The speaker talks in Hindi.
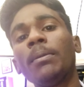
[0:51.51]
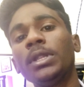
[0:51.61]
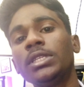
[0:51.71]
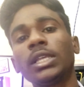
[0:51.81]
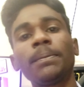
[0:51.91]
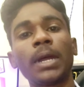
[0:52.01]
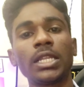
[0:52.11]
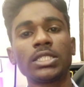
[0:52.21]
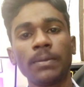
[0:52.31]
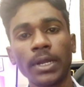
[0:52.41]
आपने जाके
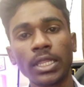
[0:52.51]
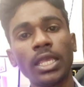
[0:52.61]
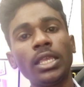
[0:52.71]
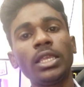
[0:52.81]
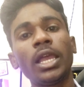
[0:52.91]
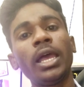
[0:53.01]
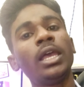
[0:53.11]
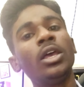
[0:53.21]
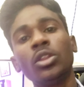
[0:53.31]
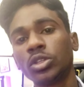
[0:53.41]
पार्टिसिपेट नहीं किया
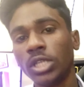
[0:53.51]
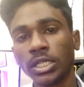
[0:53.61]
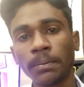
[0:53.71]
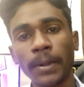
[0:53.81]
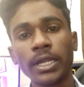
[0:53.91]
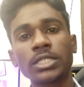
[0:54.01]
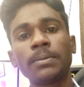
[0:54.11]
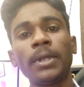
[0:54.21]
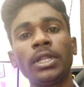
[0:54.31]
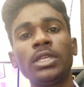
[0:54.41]
है तो जाके
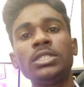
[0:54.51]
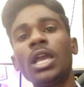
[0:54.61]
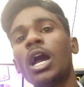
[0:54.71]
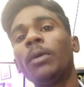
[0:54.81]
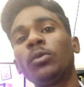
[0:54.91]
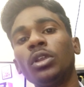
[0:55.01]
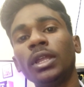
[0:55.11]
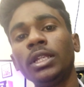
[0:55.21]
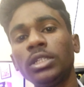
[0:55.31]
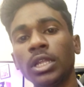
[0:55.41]
पार्टिसिपेट कीजिए आपको
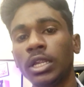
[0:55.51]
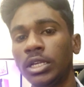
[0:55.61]
लिंक